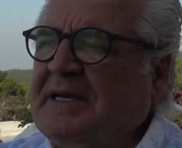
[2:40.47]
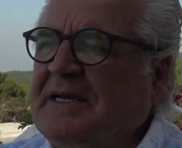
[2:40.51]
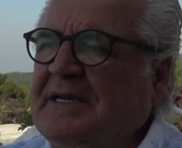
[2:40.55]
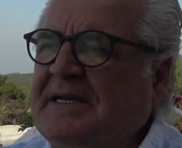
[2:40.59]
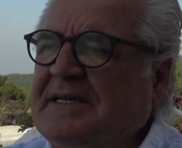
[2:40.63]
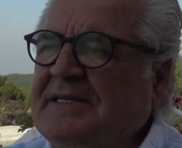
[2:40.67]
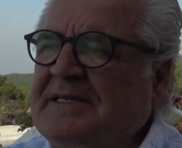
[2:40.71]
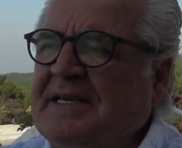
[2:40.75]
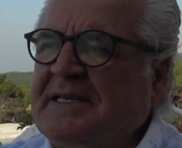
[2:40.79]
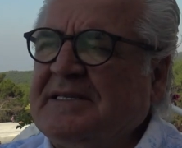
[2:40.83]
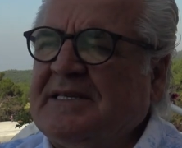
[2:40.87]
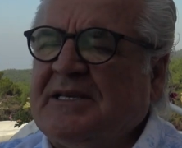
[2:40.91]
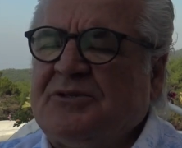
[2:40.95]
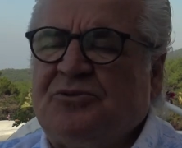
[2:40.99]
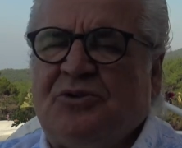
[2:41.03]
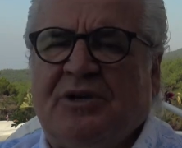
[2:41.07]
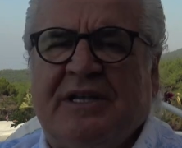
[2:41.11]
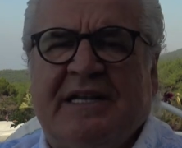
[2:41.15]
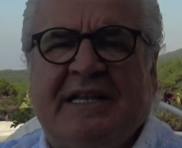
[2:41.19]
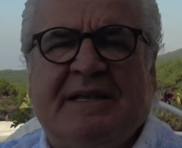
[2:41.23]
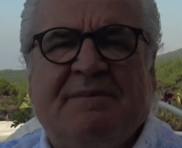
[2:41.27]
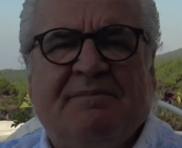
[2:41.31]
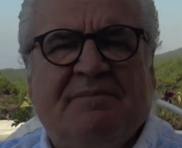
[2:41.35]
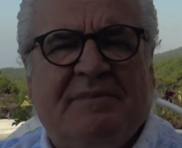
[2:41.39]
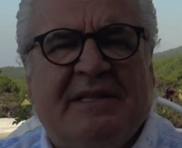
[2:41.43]
Kısaca
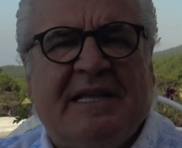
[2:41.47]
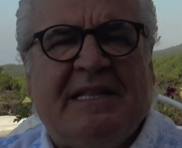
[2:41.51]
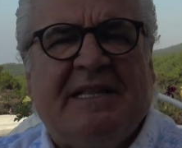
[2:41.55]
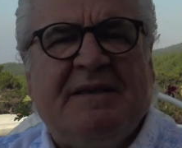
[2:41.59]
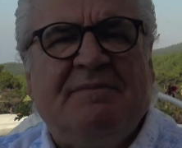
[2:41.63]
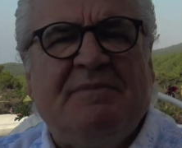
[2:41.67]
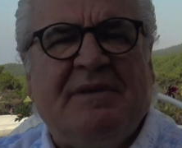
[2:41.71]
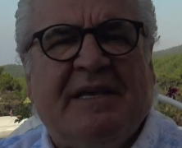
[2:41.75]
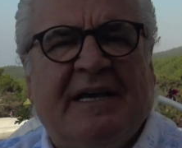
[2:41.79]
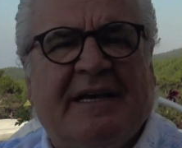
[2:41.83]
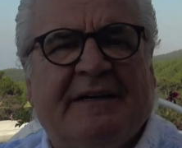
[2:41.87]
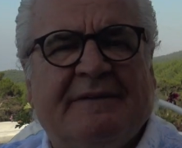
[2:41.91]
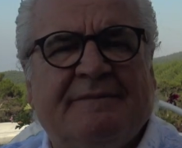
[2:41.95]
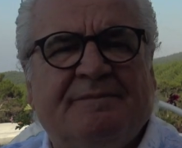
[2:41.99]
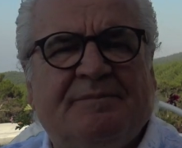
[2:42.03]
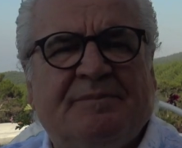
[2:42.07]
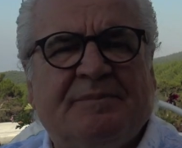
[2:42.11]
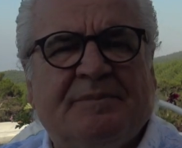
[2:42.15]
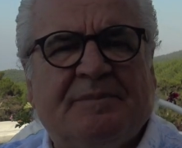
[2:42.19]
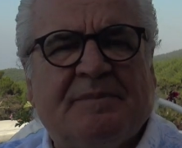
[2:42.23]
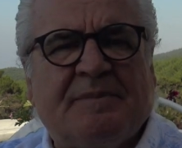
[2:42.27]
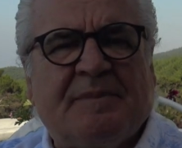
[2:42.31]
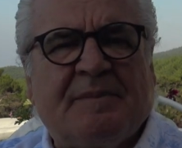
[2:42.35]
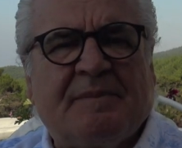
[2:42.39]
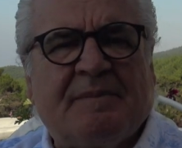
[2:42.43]
söyleyeyim dedim ya.
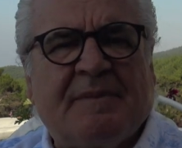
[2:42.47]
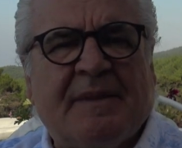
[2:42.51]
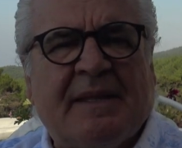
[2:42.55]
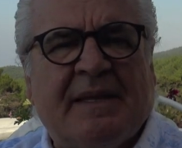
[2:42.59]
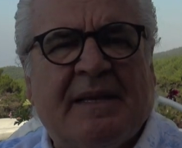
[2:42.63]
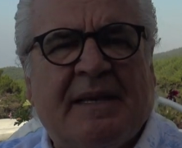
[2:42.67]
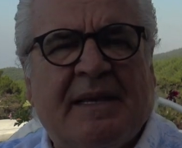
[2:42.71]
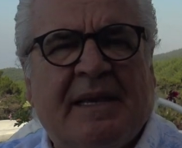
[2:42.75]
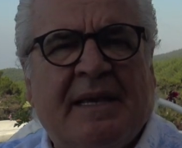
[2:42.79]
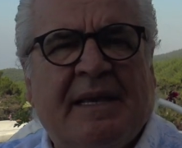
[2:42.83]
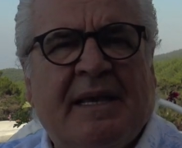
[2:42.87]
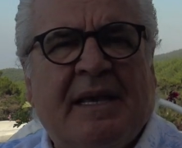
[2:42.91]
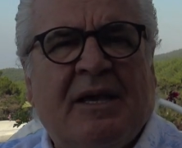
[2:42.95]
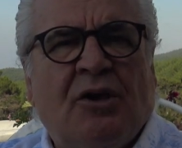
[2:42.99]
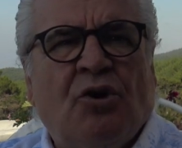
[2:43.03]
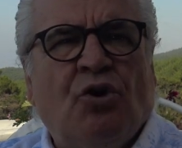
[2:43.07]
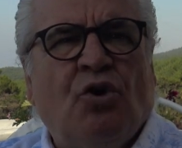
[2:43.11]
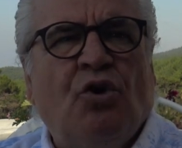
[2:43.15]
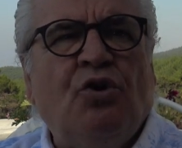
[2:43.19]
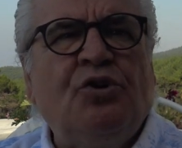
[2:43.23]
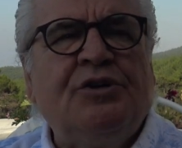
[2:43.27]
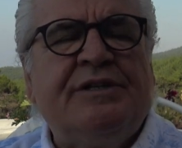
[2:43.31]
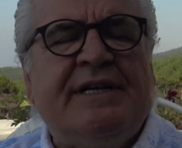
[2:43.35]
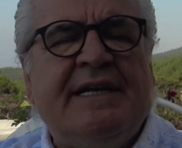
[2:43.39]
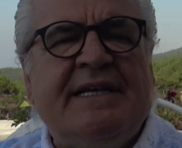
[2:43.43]

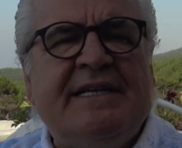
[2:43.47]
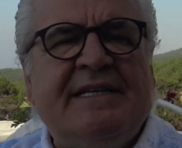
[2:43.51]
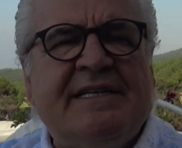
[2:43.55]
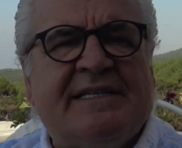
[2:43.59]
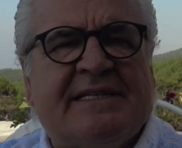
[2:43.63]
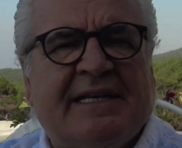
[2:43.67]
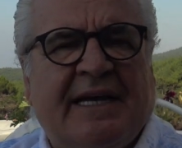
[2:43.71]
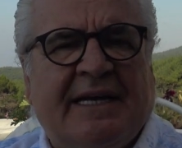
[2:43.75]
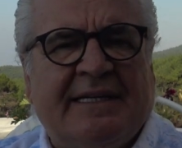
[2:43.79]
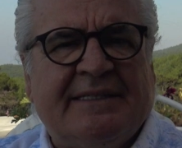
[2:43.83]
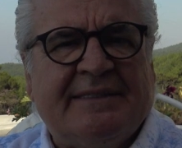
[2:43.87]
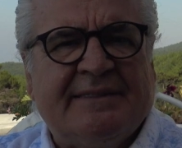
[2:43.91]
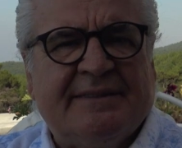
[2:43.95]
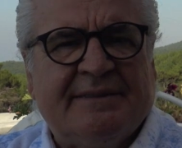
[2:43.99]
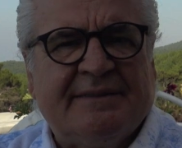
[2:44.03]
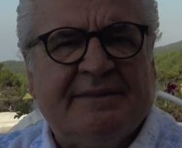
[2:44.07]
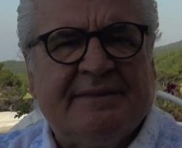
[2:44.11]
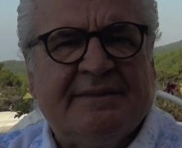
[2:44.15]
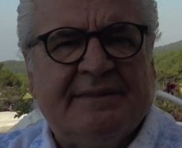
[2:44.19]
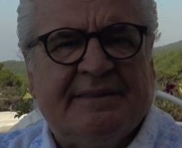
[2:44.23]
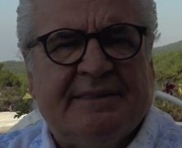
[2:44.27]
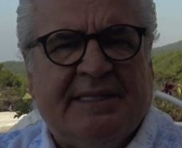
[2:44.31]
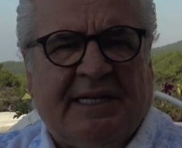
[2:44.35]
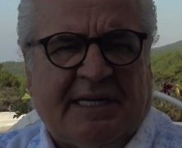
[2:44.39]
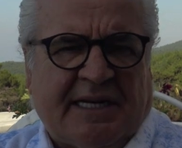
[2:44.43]
Önce insan
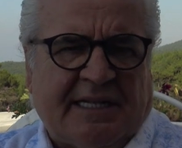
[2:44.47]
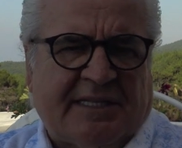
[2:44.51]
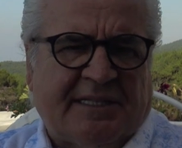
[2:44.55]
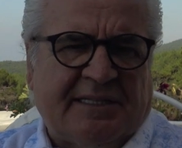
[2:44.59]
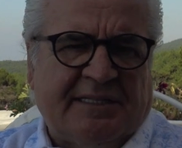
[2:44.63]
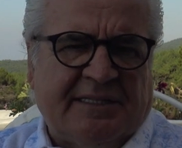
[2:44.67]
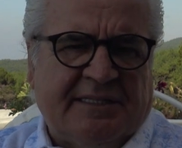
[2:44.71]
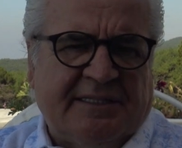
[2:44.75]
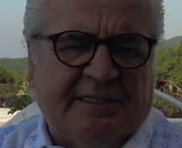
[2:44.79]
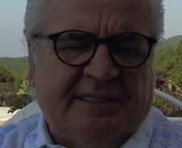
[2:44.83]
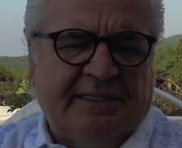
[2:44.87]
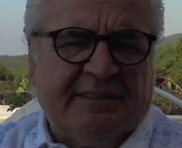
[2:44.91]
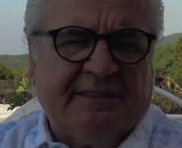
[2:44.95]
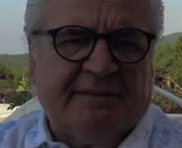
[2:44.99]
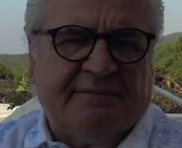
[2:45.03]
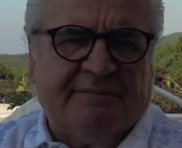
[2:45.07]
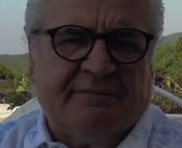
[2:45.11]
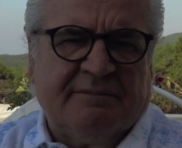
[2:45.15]
yaratıldı.